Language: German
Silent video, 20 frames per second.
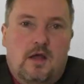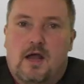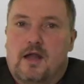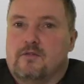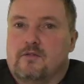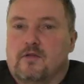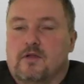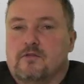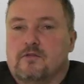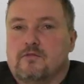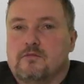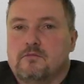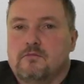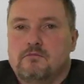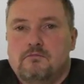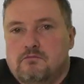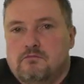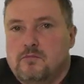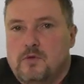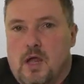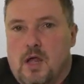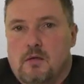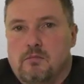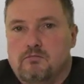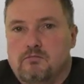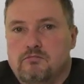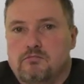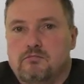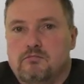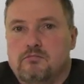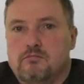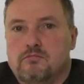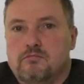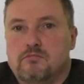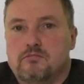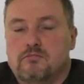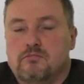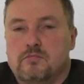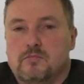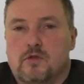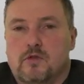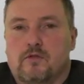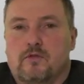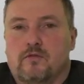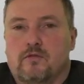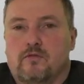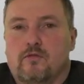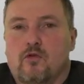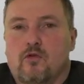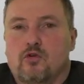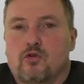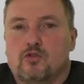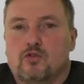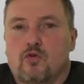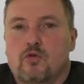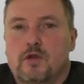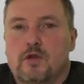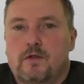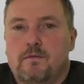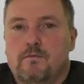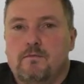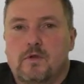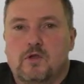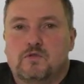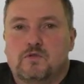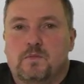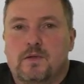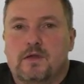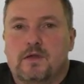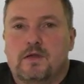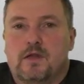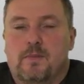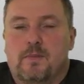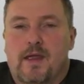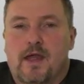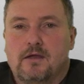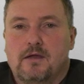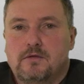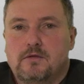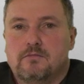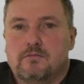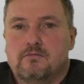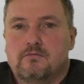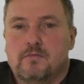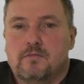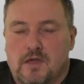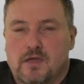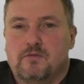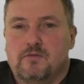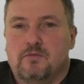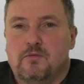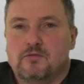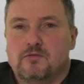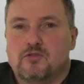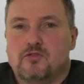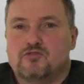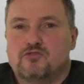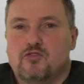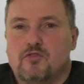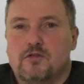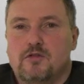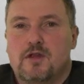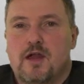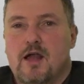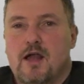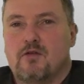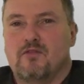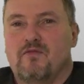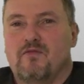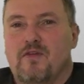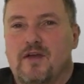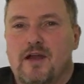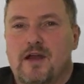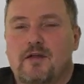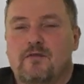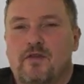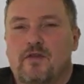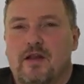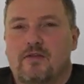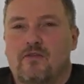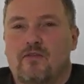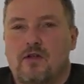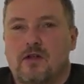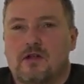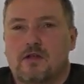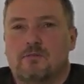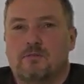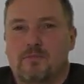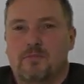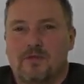Ansonsten, ja, das ist Hotoni. Ich bin der Bernd. Ich wünsche euch einen schönen Tag und weiterhin viel Erfolg.